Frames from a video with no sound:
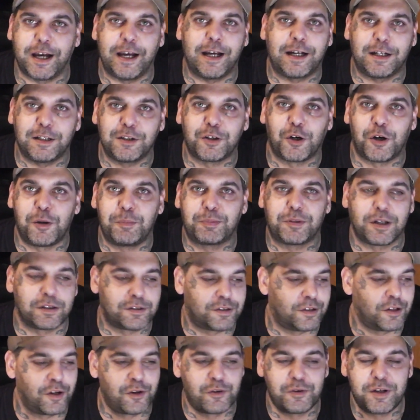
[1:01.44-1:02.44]
gerechnet habe,
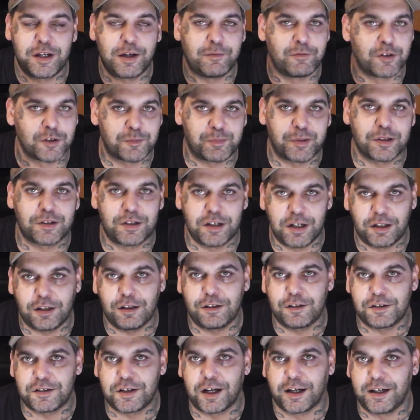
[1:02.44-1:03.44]
dass da noch irgendwas passiert
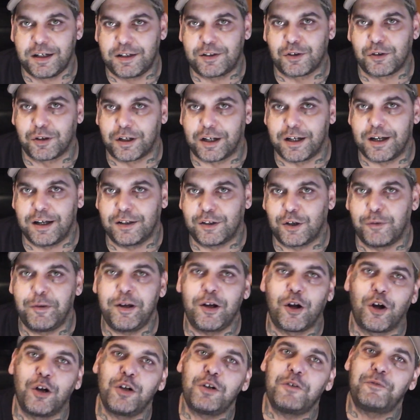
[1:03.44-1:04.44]
in diese Richtung geht, habe
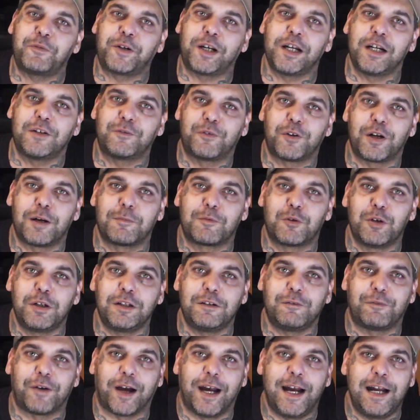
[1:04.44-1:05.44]
ich einen Anruf gekriegt von einem
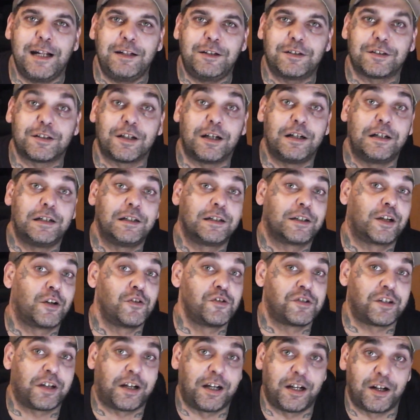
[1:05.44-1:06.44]
guten Freund, äh,
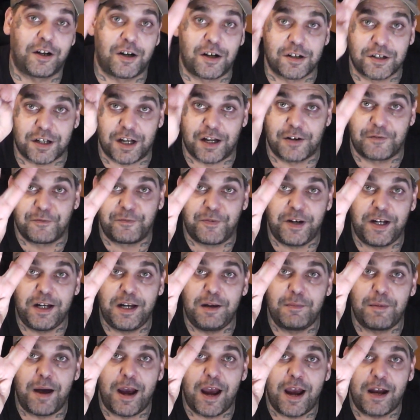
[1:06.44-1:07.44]
Grüße gehen raus an
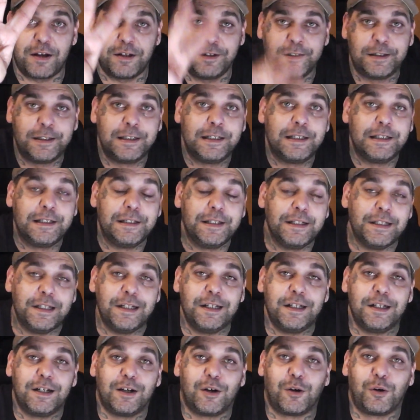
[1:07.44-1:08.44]
Winnie mein,
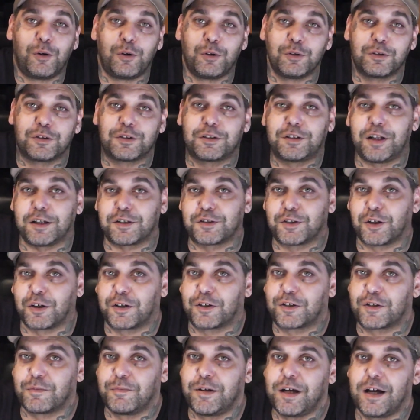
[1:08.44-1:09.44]
und der
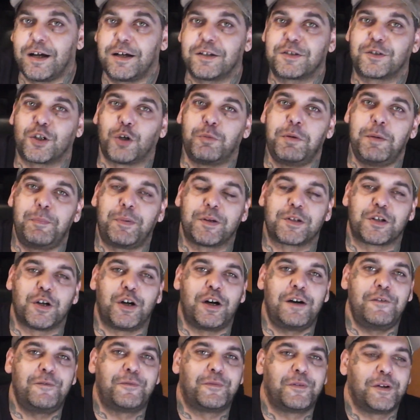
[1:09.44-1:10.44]
sagt zu mir, heißt Tommy, pass
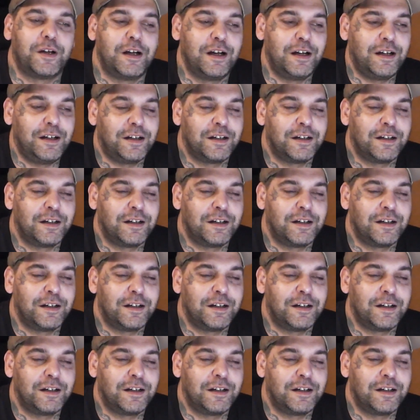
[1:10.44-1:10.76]
auf,